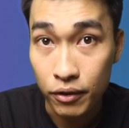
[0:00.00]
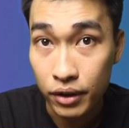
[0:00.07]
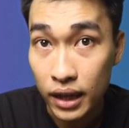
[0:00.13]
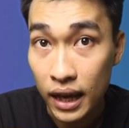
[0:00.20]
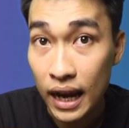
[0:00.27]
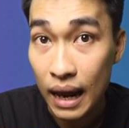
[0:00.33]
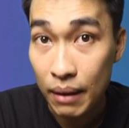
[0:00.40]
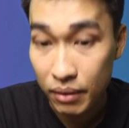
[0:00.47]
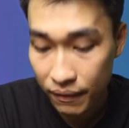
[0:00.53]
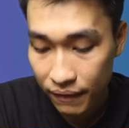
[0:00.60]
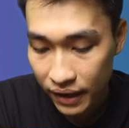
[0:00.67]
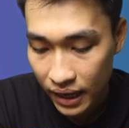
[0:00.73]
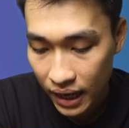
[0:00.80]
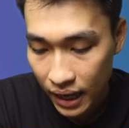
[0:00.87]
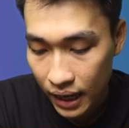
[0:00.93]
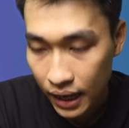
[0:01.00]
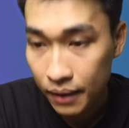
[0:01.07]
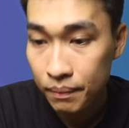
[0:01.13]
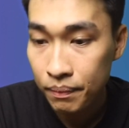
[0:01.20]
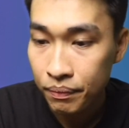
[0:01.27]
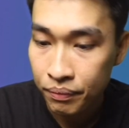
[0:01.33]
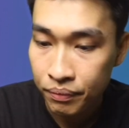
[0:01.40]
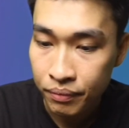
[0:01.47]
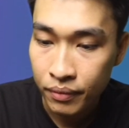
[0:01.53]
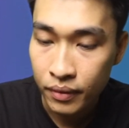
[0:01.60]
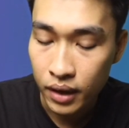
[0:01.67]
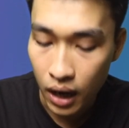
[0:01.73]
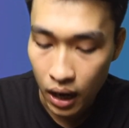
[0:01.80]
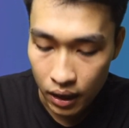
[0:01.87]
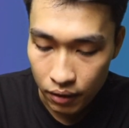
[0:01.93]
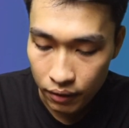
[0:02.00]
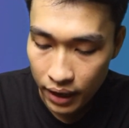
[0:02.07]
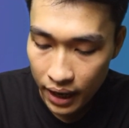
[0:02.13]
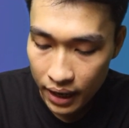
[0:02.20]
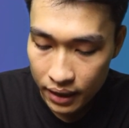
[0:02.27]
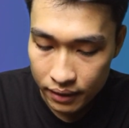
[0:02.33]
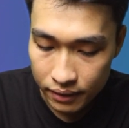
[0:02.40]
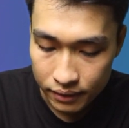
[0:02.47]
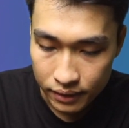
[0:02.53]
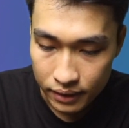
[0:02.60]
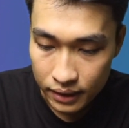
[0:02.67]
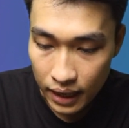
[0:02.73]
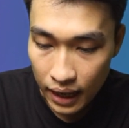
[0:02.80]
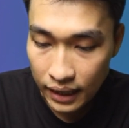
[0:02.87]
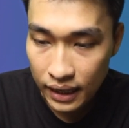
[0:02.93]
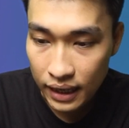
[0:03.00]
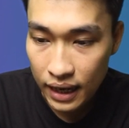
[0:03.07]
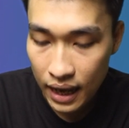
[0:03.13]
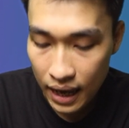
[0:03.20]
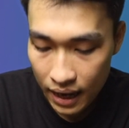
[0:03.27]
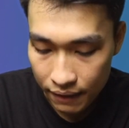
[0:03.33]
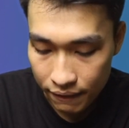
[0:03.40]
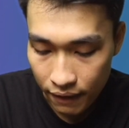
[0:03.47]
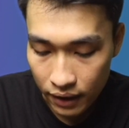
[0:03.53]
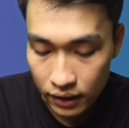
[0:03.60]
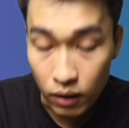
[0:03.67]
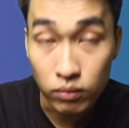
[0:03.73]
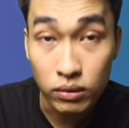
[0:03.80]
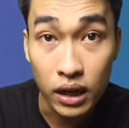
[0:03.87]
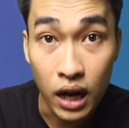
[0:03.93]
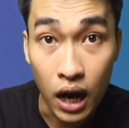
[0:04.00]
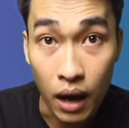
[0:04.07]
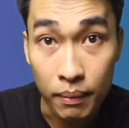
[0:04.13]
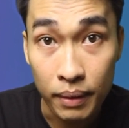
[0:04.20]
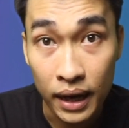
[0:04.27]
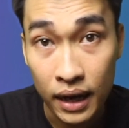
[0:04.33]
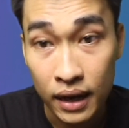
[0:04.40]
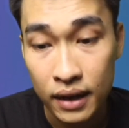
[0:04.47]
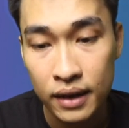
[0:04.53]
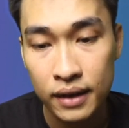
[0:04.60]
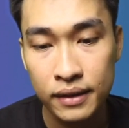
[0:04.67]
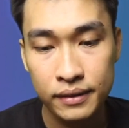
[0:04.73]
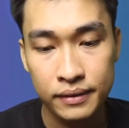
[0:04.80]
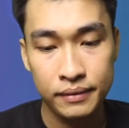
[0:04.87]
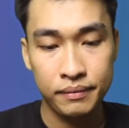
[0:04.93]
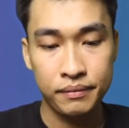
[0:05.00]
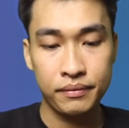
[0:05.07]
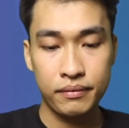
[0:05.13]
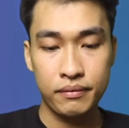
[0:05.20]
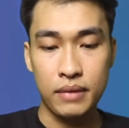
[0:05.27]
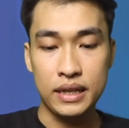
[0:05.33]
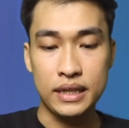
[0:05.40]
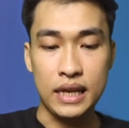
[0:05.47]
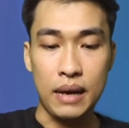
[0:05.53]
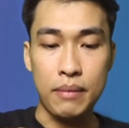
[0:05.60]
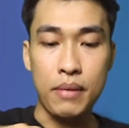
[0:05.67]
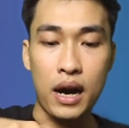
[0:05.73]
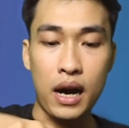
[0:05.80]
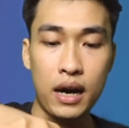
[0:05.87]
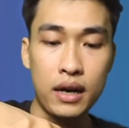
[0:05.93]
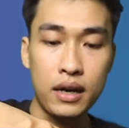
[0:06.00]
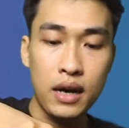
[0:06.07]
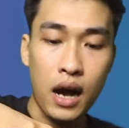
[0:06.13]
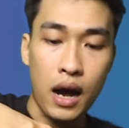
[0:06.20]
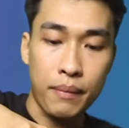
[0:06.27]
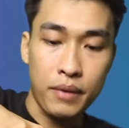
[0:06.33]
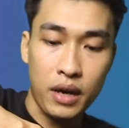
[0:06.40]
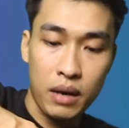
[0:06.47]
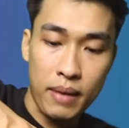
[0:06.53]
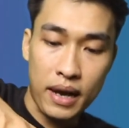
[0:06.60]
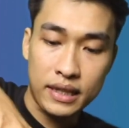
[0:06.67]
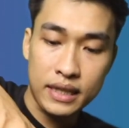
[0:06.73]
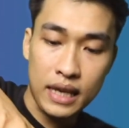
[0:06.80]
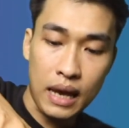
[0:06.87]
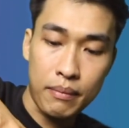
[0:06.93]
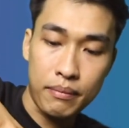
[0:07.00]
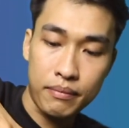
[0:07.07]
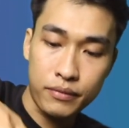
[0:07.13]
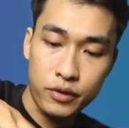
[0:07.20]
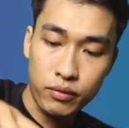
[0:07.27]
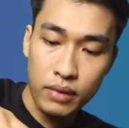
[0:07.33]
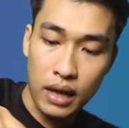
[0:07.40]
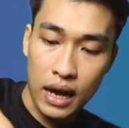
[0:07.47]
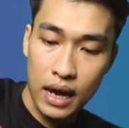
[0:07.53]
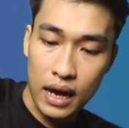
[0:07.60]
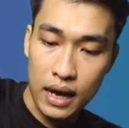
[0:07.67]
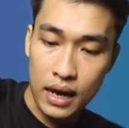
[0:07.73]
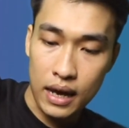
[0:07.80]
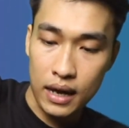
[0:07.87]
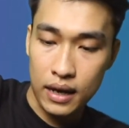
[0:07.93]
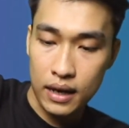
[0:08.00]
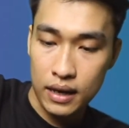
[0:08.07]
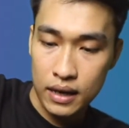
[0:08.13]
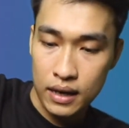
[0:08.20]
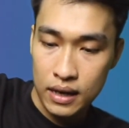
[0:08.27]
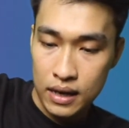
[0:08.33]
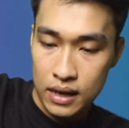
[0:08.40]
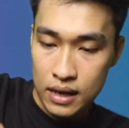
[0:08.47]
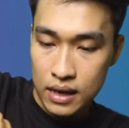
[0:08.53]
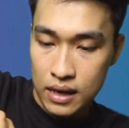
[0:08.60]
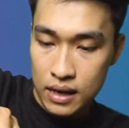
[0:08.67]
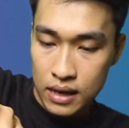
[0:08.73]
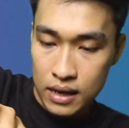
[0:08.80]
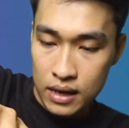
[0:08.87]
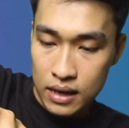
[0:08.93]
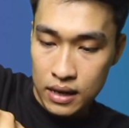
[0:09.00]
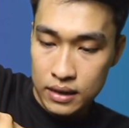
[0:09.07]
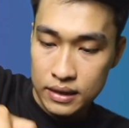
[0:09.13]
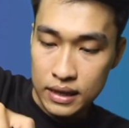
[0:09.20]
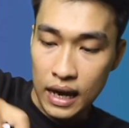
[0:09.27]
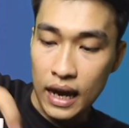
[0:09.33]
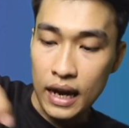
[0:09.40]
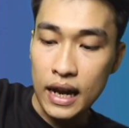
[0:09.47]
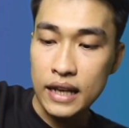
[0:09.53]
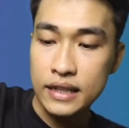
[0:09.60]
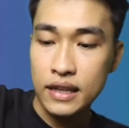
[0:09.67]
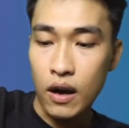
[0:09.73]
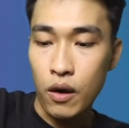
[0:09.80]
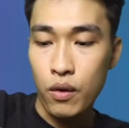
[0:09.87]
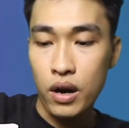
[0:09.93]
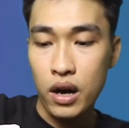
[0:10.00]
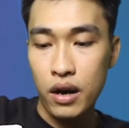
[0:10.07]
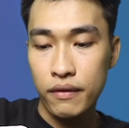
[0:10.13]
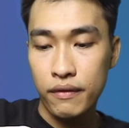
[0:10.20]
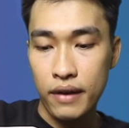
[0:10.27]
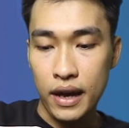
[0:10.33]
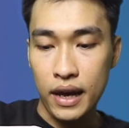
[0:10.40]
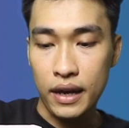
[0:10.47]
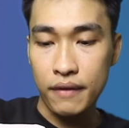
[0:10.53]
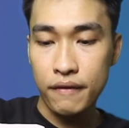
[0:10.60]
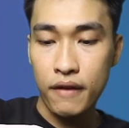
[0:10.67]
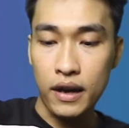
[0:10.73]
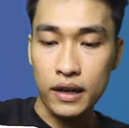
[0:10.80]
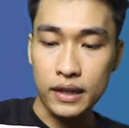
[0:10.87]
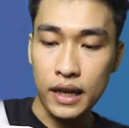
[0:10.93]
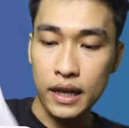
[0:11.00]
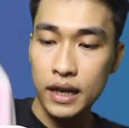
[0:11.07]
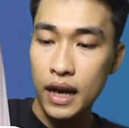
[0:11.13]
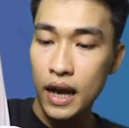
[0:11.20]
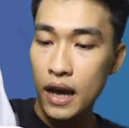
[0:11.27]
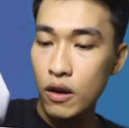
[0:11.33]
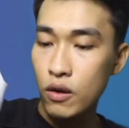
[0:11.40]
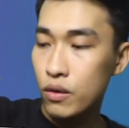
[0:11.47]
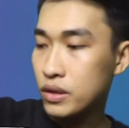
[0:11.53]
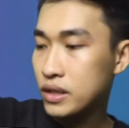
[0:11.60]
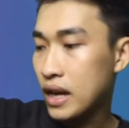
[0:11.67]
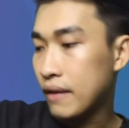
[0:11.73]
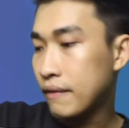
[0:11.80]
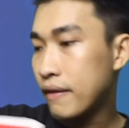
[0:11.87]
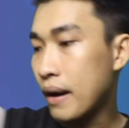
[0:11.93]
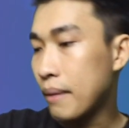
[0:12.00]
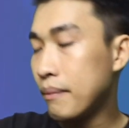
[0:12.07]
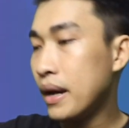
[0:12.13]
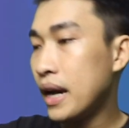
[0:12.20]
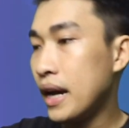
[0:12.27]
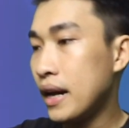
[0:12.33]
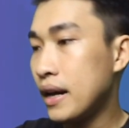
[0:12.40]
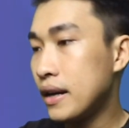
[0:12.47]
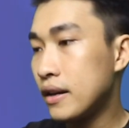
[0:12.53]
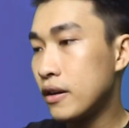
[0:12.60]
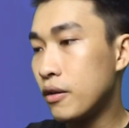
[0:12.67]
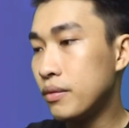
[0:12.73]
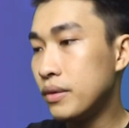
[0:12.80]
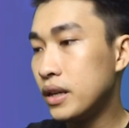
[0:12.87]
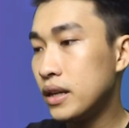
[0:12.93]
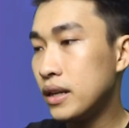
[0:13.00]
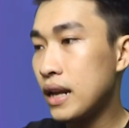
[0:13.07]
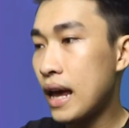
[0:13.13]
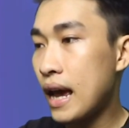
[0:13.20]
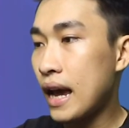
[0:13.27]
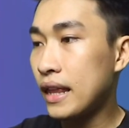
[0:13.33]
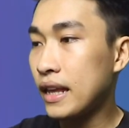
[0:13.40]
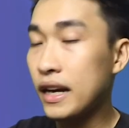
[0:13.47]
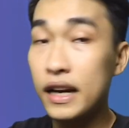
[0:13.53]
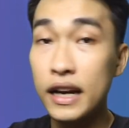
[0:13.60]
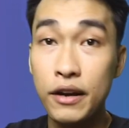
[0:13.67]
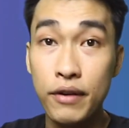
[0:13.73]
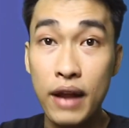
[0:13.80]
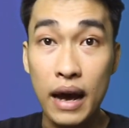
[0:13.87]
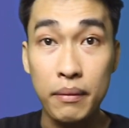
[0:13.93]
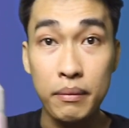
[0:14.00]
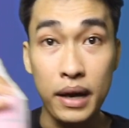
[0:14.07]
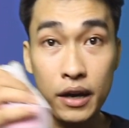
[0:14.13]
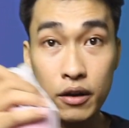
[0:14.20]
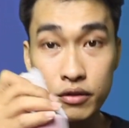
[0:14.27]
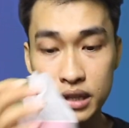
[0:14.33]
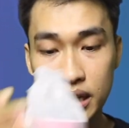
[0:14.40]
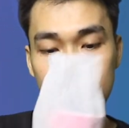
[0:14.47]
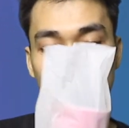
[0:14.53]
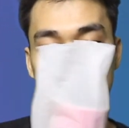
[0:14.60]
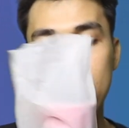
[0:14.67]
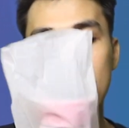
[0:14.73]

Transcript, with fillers: có thể làm được việc này ha. Rồi ok, đấy chính là phần thông tin hộp ha. Mình sẽ mở hộp cho các bạn xem. Chúng ta sẽ đi sâu hơn về cái phần thiết kế của sản phẩm ha, cũng như là những cái điều đặc biệt của sản phẩm